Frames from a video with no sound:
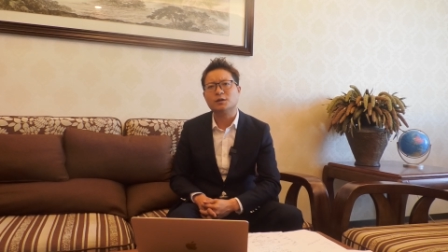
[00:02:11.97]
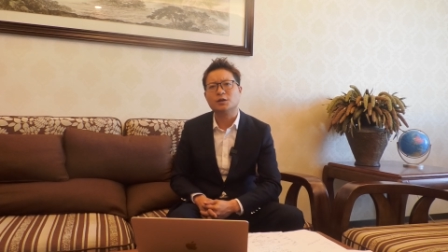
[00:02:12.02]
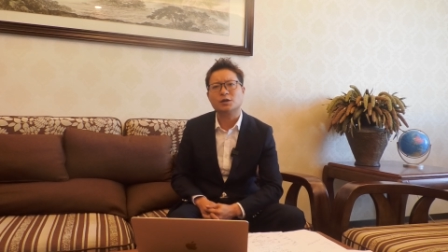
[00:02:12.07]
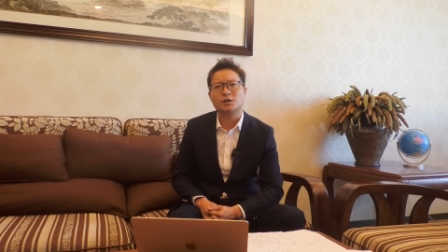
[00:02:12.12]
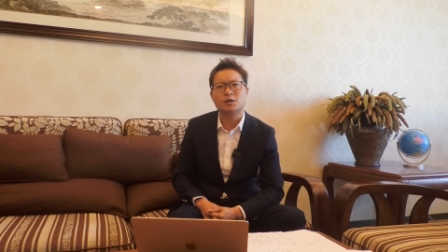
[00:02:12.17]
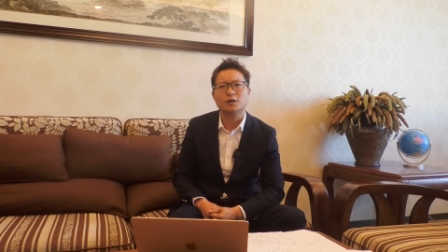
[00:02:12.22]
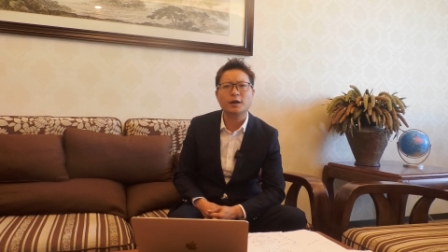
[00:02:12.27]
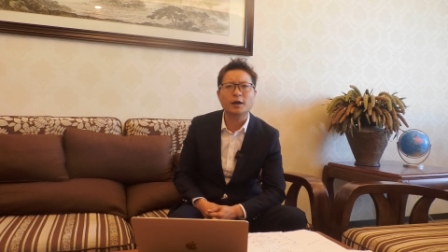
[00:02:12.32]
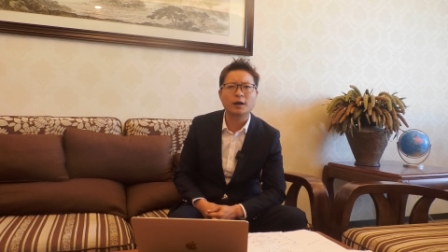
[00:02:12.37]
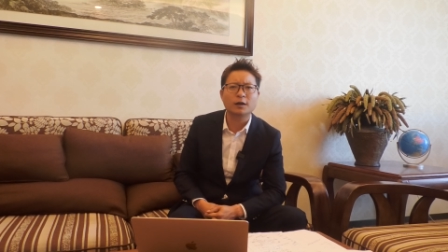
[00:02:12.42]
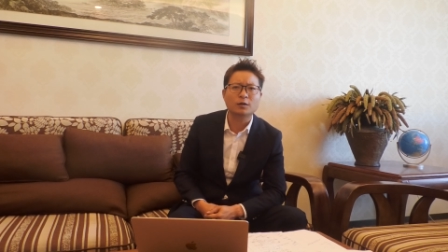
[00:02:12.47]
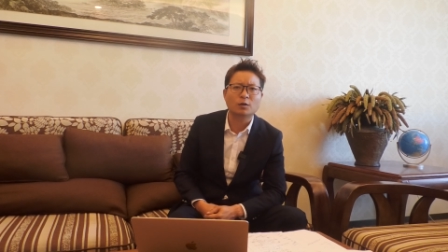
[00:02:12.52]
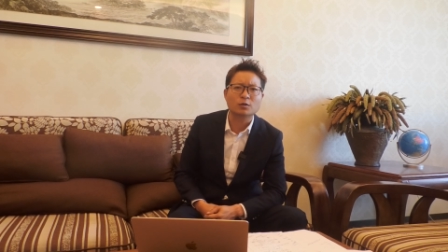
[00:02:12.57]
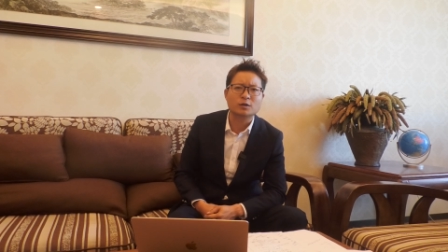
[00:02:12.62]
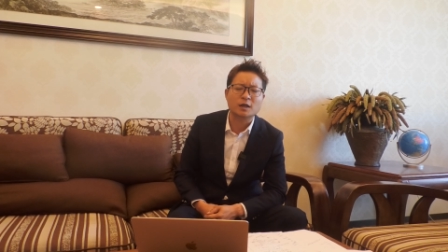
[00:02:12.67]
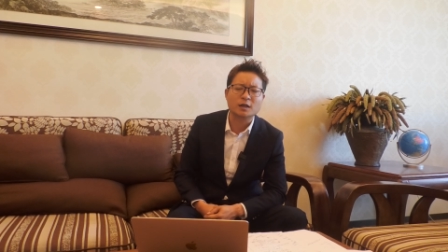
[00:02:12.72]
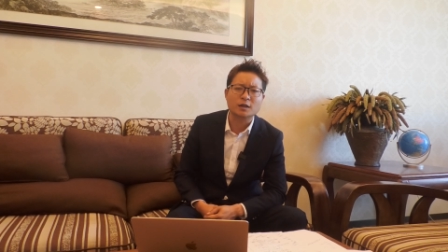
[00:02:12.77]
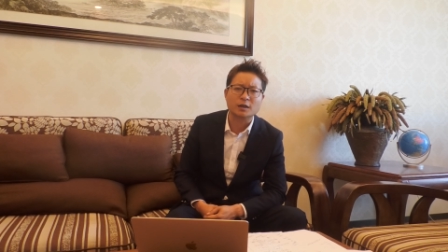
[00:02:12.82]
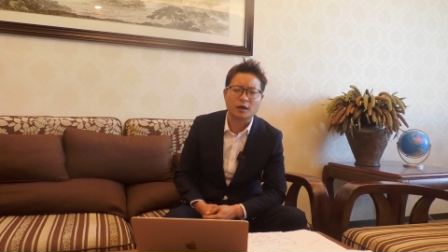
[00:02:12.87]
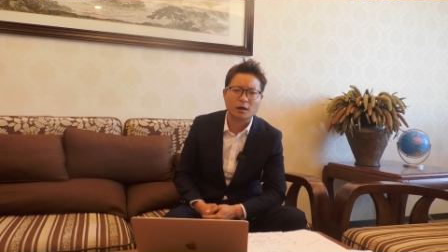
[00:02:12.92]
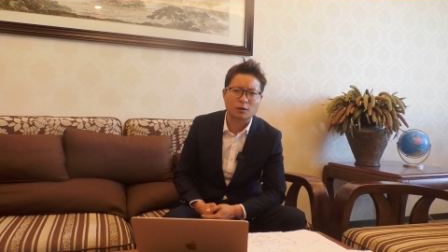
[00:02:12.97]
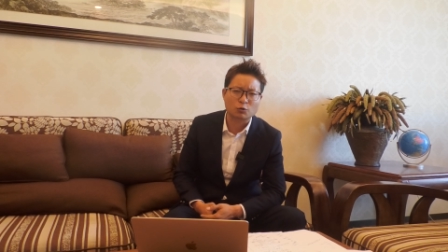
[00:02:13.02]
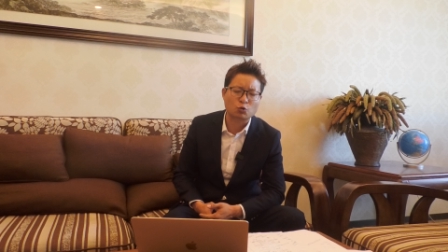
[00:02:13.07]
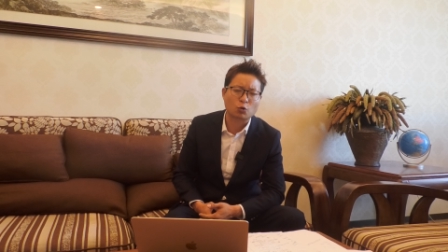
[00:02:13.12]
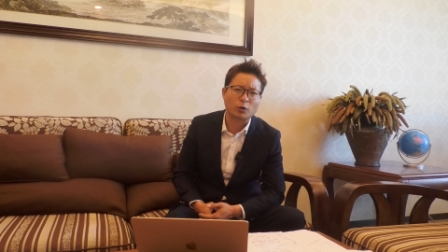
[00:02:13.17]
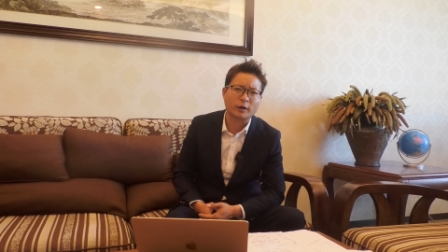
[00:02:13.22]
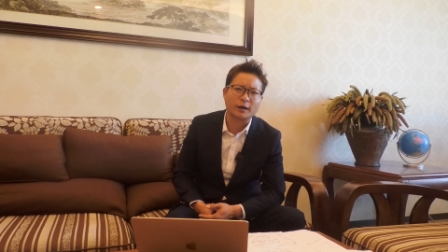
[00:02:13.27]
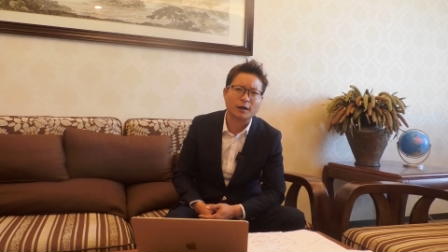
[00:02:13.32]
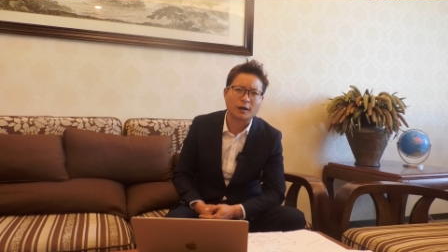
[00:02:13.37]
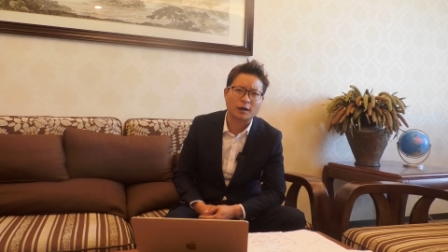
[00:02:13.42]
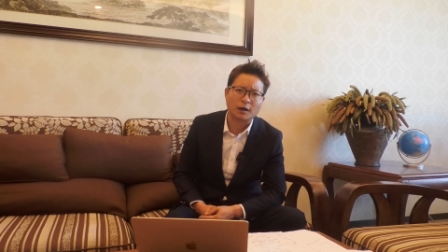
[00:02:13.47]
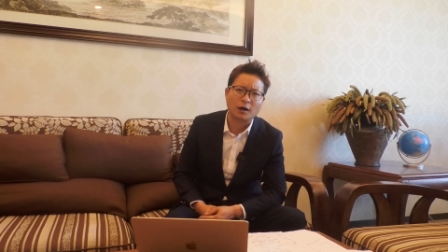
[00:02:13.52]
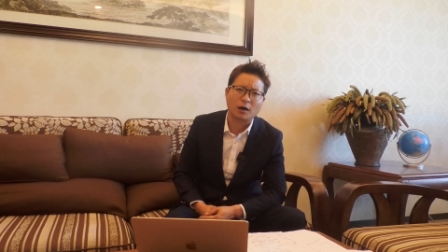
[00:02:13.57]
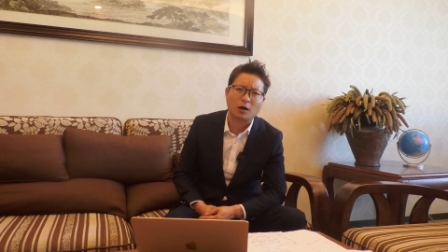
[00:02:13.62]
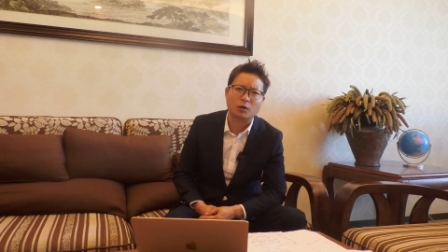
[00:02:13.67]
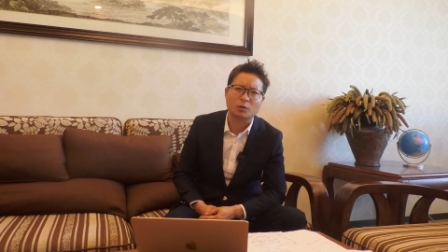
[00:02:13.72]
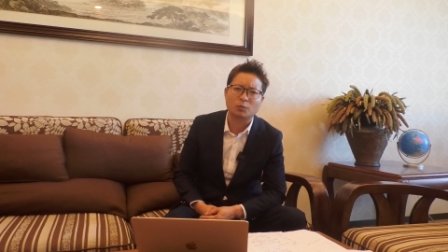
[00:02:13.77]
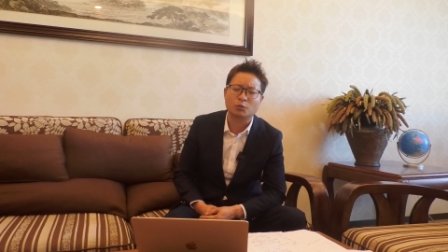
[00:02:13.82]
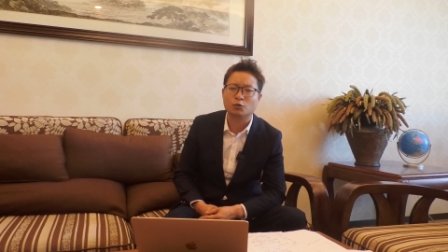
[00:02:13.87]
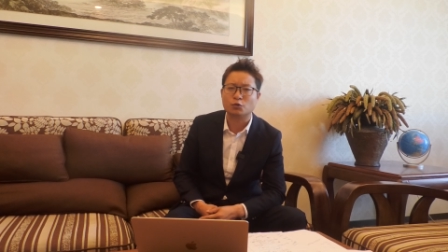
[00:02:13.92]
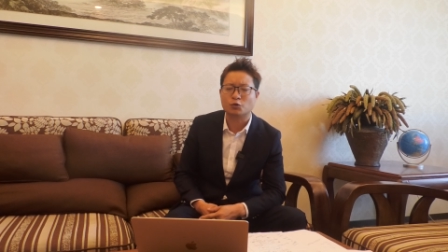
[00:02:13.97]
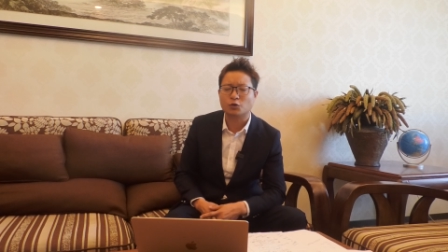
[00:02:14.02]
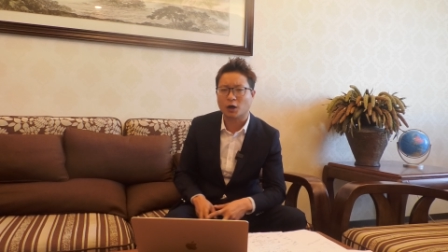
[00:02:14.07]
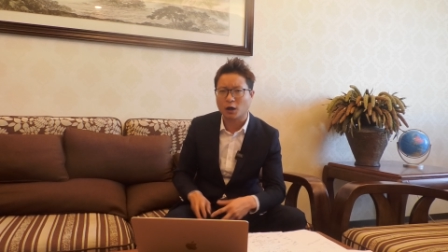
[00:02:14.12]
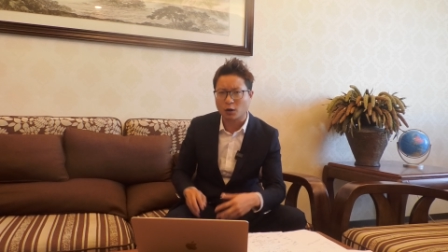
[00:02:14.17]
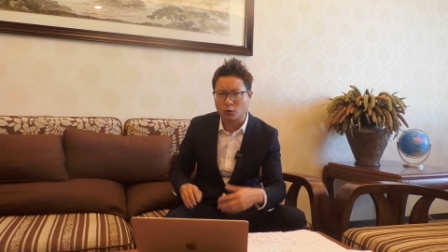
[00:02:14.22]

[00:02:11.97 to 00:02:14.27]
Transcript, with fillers: 几十年的斗争，你要做一个很好的布局。